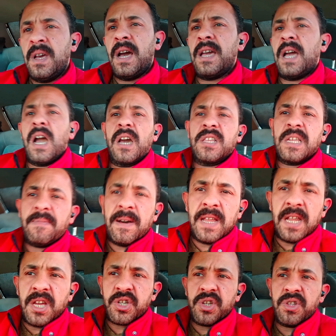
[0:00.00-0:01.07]
أي حاجة
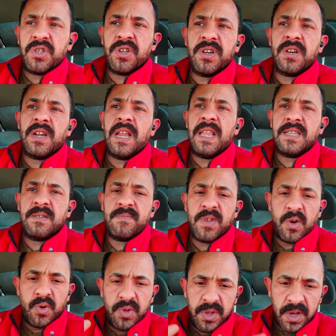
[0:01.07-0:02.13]
طبعا عشان تقرا لازم
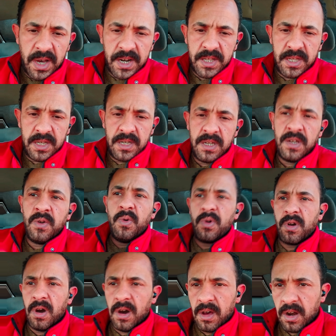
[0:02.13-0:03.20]
تاخد أرضي
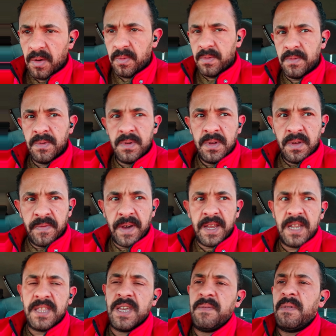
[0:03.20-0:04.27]
وكهرباء
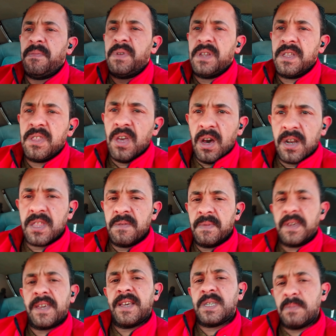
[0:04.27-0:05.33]
فاحنا دايما بندي ارضي
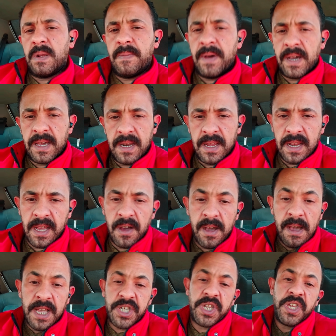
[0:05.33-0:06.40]
من جسم المكنه
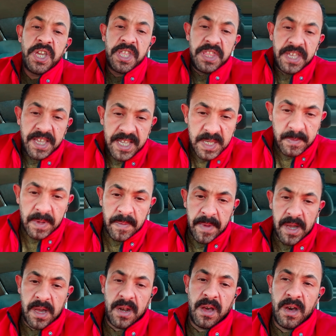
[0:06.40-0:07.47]
الخواجه عشان يدي جسم
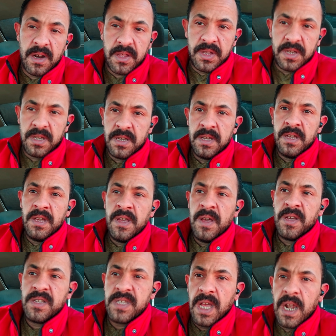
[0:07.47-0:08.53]
المكنه ارضي
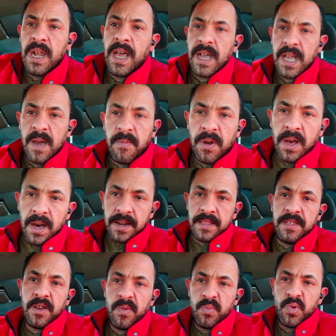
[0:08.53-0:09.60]
طلع كابل
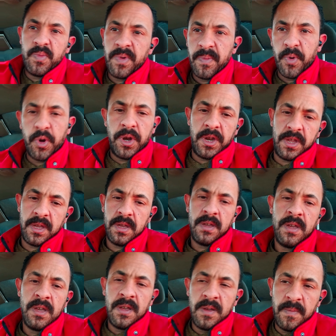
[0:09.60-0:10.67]
ارضي عمومي بني
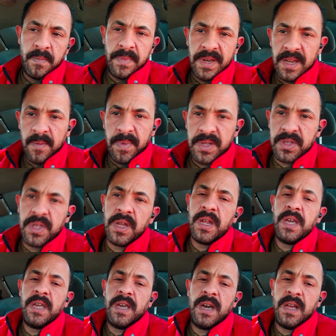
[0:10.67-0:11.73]
من
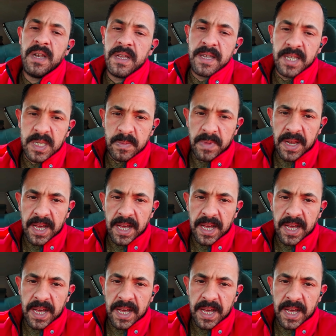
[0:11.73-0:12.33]
البطاريه لجسم